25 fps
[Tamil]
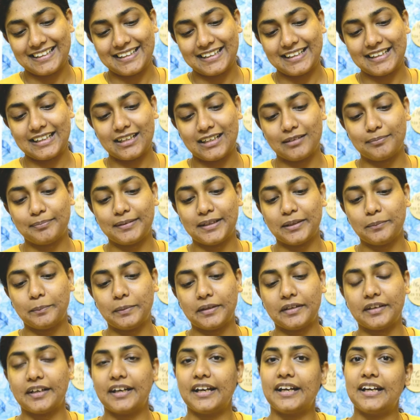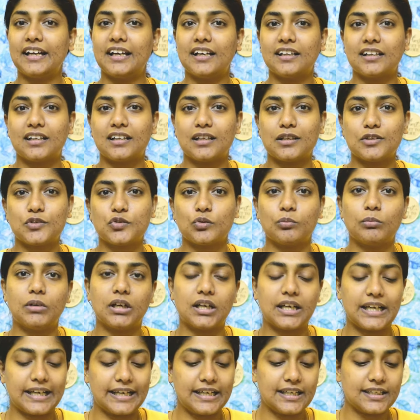இதை அப்ளை பண்ணுறேன் நான் அதை சும்மா
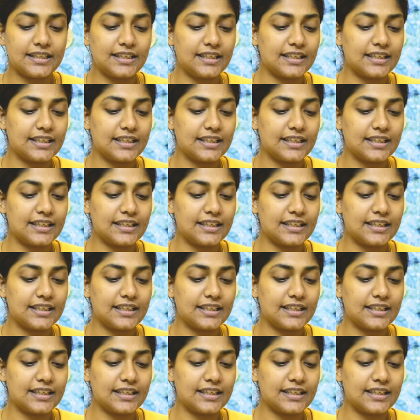கையில் தான்